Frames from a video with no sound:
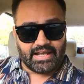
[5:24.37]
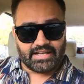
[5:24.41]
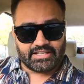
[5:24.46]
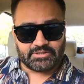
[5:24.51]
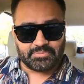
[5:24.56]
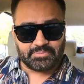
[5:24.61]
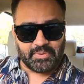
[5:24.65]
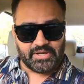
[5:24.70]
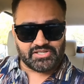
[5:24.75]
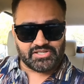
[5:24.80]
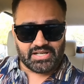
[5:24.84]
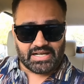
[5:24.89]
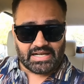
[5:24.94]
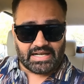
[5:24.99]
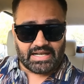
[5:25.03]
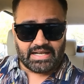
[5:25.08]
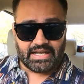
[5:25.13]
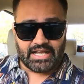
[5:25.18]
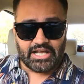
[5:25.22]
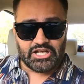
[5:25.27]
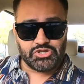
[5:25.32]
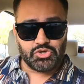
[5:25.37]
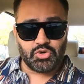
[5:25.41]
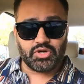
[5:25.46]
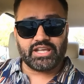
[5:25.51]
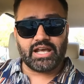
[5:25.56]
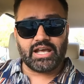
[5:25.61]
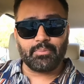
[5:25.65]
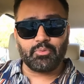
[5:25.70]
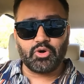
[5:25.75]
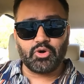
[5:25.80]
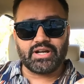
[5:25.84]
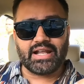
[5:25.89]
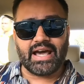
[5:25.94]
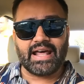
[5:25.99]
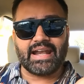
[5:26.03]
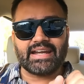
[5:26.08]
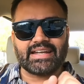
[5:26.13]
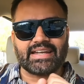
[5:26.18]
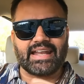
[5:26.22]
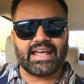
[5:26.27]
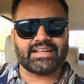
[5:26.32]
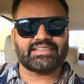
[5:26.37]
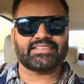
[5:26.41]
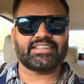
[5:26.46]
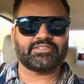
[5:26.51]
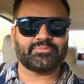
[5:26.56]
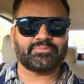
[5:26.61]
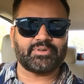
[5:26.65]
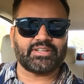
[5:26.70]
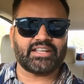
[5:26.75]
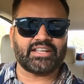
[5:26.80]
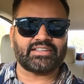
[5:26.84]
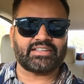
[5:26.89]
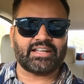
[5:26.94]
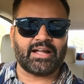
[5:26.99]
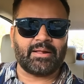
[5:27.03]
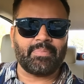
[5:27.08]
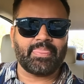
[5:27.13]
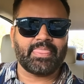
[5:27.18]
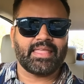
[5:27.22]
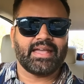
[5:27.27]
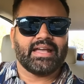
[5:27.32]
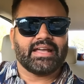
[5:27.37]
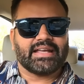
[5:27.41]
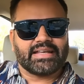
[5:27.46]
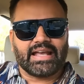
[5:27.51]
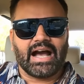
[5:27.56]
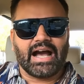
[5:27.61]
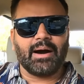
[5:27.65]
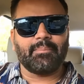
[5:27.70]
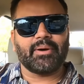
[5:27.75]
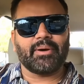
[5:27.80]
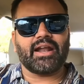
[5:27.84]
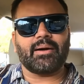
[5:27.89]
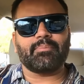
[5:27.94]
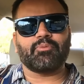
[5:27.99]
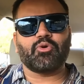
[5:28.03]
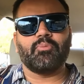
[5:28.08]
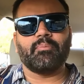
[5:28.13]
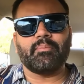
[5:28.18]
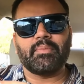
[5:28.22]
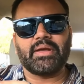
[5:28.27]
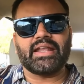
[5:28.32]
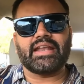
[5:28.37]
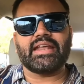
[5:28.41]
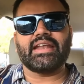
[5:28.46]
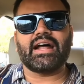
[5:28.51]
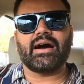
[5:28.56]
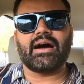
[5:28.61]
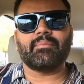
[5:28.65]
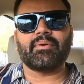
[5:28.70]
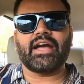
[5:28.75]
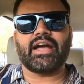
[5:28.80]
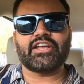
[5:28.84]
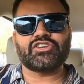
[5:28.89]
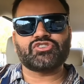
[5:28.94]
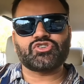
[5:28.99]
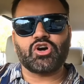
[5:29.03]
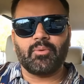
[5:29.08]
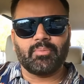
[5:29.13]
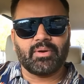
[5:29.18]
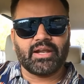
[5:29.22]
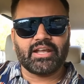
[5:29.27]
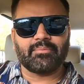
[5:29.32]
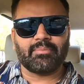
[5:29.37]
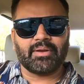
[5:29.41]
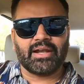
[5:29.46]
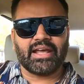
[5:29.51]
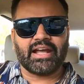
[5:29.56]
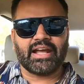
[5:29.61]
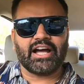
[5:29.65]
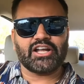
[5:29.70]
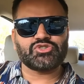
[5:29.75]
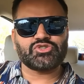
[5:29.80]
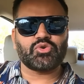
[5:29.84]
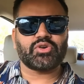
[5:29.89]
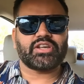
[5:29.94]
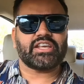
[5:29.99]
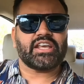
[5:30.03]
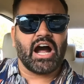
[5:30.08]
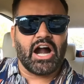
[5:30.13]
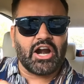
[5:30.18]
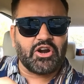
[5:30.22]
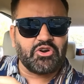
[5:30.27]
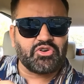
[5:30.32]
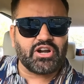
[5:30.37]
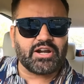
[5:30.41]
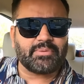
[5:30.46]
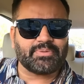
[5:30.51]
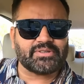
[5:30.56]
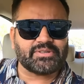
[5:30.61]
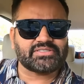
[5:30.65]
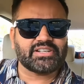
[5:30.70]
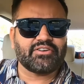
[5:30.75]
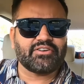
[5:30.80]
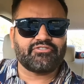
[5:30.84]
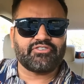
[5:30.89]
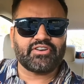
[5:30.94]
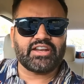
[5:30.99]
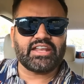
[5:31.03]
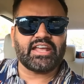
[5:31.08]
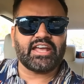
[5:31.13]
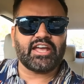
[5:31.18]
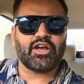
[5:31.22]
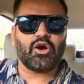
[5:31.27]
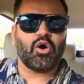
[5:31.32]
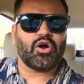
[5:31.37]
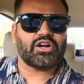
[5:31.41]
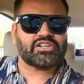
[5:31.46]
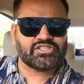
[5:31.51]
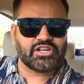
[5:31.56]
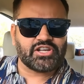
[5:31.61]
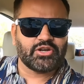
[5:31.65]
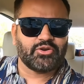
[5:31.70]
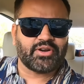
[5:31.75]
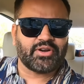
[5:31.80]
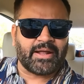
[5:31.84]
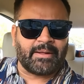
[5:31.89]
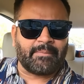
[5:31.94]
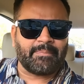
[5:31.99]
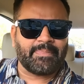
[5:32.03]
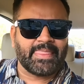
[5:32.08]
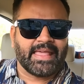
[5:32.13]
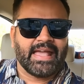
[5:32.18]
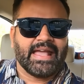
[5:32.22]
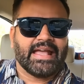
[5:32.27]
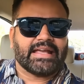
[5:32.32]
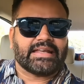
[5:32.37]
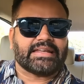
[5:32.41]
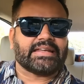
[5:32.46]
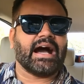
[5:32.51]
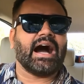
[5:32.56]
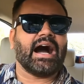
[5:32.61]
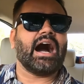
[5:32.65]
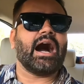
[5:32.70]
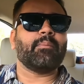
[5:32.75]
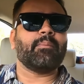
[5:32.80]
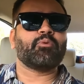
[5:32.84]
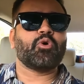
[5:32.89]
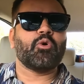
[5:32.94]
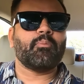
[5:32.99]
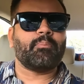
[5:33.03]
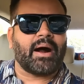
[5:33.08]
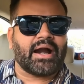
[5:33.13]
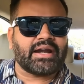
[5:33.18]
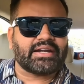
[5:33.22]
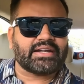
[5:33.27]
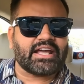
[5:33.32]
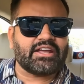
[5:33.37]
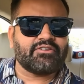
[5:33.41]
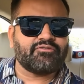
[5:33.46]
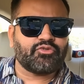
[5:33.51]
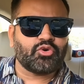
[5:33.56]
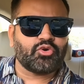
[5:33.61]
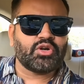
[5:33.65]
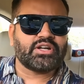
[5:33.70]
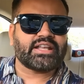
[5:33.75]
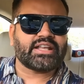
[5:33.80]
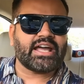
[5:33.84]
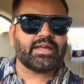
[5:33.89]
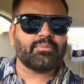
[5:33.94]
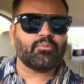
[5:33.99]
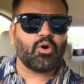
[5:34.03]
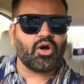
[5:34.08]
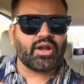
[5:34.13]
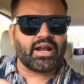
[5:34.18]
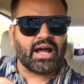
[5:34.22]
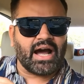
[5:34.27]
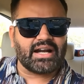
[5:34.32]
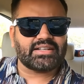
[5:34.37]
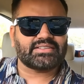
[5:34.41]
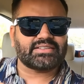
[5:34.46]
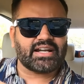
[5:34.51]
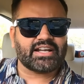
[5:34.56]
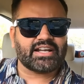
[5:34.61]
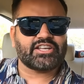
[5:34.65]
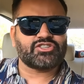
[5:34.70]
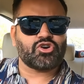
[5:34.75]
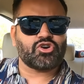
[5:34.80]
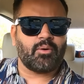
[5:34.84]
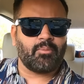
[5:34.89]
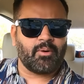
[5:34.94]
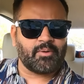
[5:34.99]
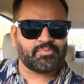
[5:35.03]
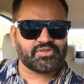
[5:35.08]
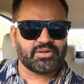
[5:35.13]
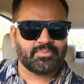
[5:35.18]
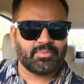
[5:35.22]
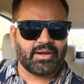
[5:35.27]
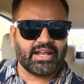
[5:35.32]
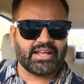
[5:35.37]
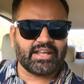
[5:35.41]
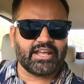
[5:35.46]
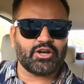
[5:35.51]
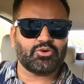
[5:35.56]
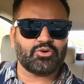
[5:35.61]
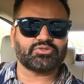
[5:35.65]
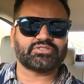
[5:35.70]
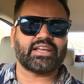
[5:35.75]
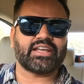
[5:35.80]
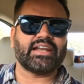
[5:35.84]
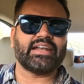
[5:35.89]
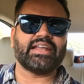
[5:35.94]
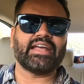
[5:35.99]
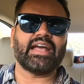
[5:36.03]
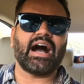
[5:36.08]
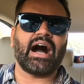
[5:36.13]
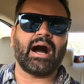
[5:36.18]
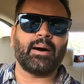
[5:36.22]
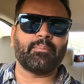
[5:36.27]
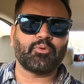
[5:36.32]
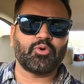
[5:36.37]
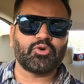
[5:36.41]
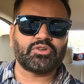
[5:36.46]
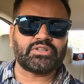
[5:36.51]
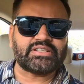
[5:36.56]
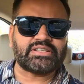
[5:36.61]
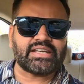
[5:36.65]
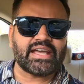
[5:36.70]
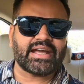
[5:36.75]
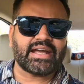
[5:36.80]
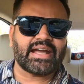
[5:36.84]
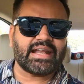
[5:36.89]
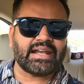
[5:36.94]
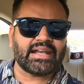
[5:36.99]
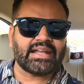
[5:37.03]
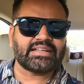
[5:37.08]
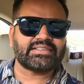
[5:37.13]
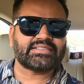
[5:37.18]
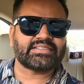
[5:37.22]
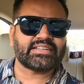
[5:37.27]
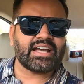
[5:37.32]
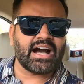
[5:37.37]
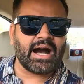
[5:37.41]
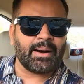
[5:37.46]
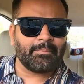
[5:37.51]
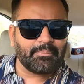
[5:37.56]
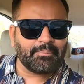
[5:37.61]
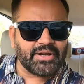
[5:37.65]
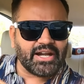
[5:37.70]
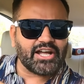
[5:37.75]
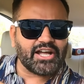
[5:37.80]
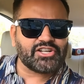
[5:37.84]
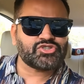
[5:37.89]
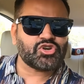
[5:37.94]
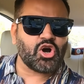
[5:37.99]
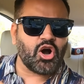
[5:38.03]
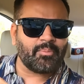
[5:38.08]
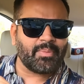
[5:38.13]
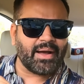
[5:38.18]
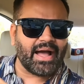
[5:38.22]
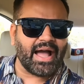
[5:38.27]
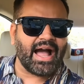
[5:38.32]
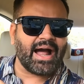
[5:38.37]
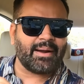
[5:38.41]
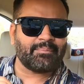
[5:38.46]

एक स्पेशल लिंक है जो कि आपको डायरेक्ट एक्सेस भी देता है यहां पर आपको मेरे नाम का एक जॉब लिंक मिलेगा जो कि हंड्रेड फ्री है और जेन्यून है यहां आपको पार्ट टाइम फुल टाइम और हर तरह के जॉब ऑप्शन मिलेंगे उसके लिए आपको दिए गए लिंक से अपना जॉब